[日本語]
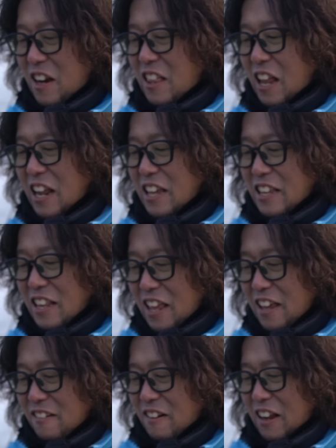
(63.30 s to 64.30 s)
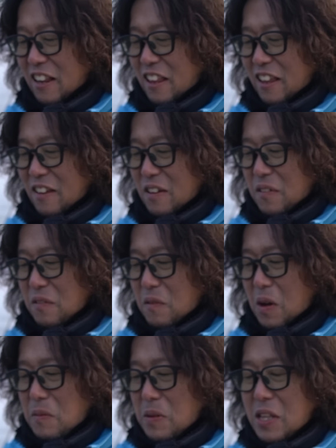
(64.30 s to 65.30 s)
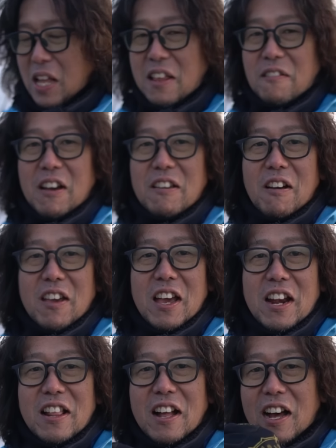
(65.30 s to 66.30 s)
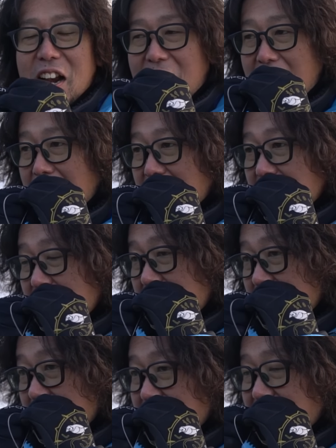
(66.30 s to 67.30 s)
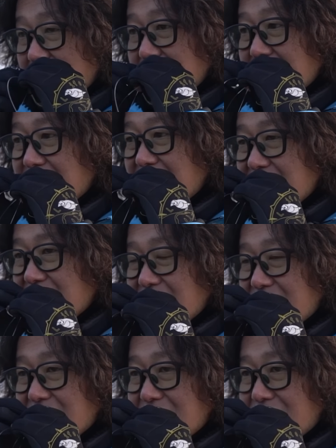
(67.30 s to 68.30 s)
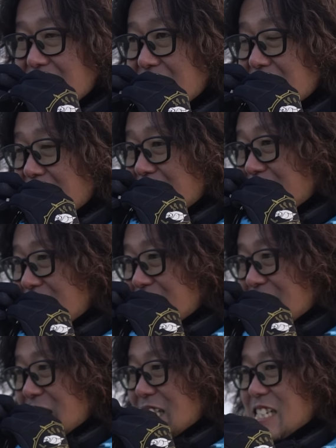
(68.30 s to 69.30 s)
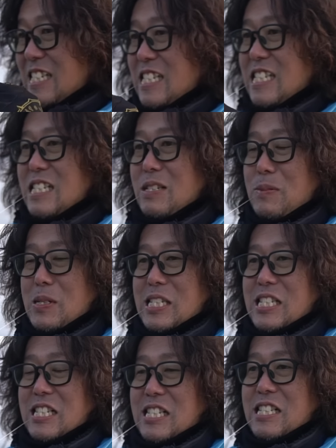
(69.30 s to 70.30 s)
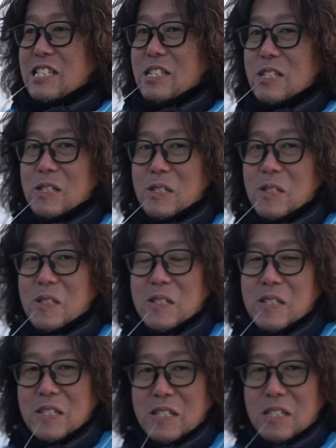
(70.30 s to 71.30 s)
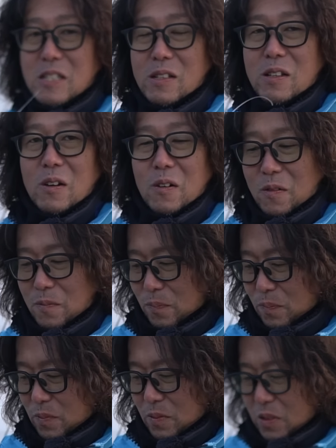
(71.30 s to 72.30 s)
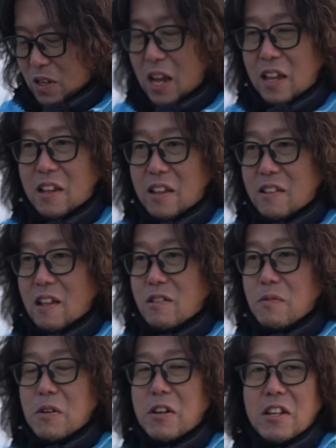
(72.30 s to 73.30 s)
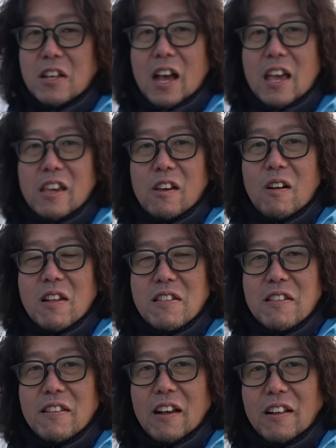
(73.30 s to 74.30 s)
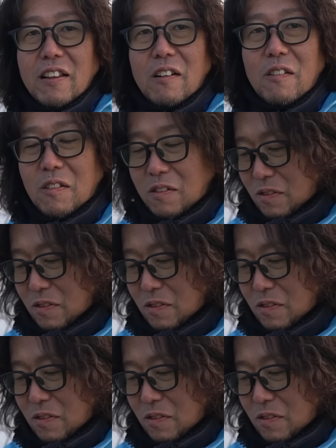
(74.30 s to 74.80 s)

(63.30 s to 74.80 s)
釣れたらいいねぐらいのまあみんなでワイワイやりながら釣れてくれたらラッキーみたいな感じのちょっとかい久しぶりに海魚らしい魚を